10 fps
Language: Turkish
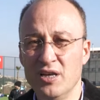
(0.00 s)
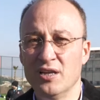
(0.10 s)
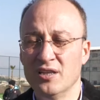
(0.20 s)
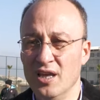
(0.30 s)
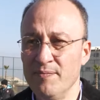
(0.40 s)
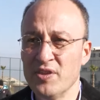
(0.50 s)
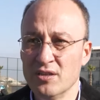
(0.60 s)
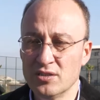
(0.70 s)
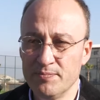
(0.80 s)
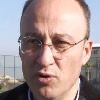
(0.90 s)
birlikte
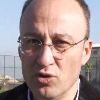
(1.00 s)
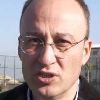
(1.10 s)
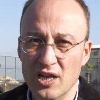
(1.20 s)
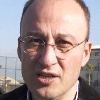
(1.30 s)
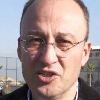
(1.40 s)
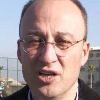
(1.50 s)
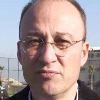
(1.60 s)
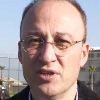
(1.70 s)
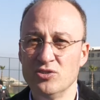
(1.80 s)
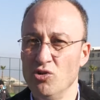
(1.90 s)
spor
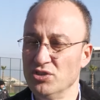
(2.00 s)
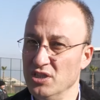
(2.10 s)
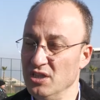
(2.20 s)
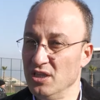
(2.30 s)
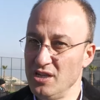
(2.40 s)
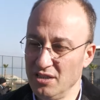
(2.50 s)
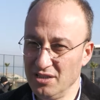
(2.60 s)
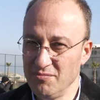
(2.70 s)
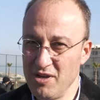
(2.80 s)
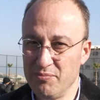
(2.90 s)
geleceğimize çok ciddi de
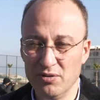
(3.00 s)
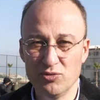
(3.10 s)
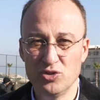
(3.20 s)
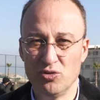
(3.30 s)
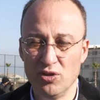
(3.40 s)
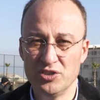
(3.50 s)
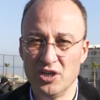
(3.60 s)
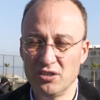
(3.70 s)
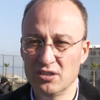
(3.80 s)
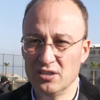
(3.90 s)
yatırım yapılmış
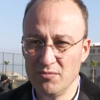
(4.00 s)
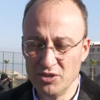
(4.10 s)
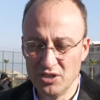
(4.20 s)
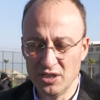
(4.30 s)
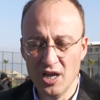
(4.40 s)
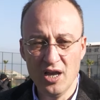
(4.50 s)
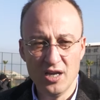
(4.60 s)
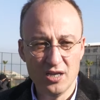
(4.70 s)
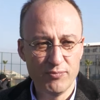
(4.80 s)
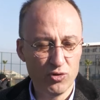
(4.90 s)
olacaktır demiştik.
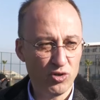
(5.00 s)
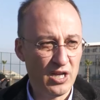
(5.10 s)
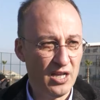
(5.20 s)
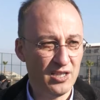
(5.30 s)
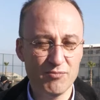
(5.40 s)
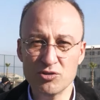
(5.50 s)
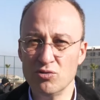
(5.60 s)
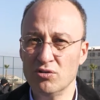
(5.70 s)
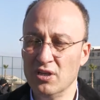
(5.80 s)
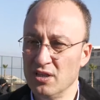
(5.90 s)
E, bugün bugün geldiğimiz
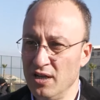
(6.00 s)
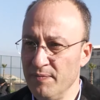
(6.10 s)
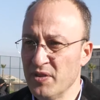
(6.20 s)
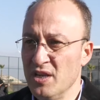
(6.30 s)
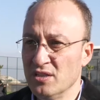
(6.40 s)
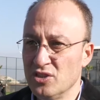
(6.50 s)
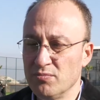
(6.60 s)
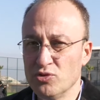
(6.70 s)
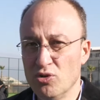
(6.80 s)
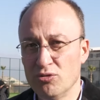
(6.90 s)
noktada
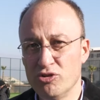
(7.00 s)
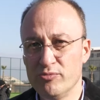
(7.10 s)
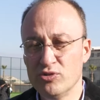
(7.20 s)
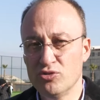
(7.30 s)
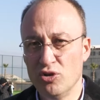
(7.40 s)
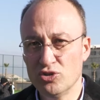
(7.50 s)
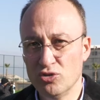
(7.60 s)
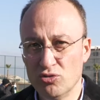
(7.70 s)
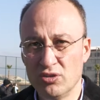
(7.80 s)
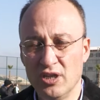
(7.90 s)
çıkmış olduğumuz
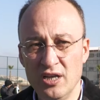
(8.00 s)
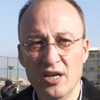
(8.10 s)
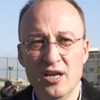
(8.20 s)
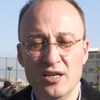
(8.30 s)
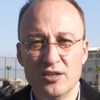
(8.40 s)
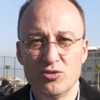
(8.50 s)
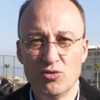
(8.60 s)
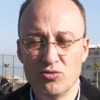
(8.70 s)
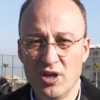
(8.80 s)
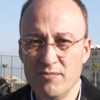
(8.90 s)
yolculukta e,
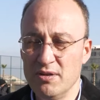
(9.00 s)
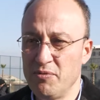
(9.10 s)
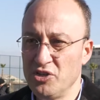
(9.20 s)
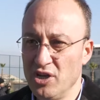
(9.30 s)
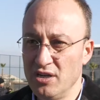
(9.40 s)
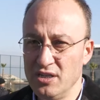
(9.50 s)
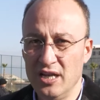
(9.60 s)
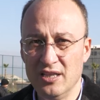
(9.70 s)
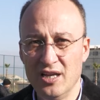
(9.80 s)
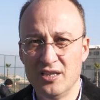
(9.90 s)
çok güzel bir başarının
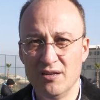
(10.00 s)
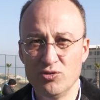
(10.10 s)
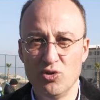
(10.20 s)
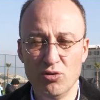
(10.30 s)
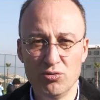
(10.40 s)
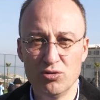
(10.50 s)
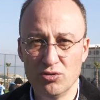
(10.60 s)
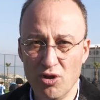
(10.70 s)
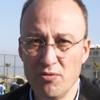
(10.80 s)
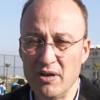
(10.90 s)
elde edilmiş
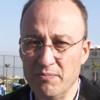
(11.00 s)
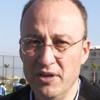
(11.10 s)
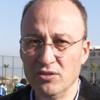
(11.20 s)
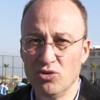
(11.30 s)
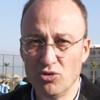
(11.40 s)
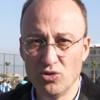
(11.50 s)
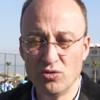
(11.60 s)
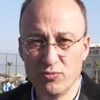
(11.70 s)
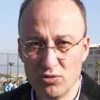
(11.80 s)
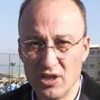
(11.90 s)
olduğunu görmek beni çok
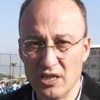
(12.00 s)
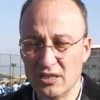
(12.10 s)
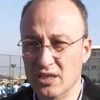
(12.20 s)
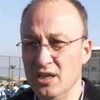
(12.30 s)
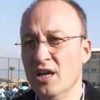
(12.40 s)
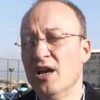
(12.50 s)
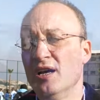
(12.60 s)
çok mutlu etti.